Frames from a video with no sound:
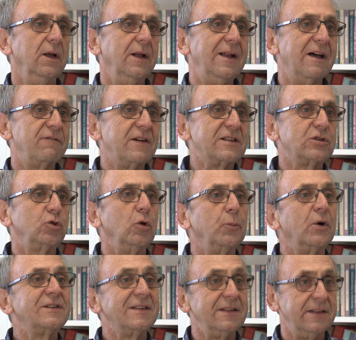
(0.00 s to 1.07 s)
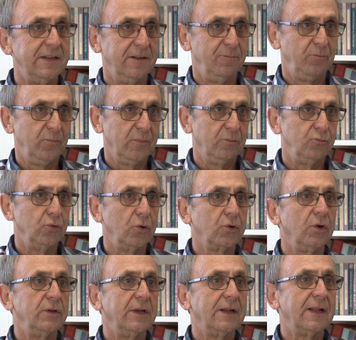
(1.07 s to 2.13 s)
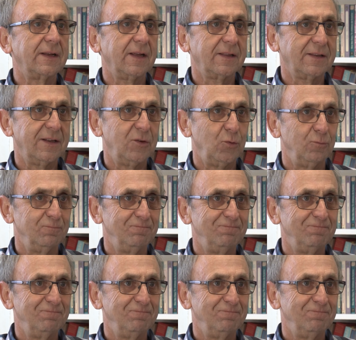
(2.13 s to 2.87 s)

la façon de procéder pour recueillir la carte cadeau.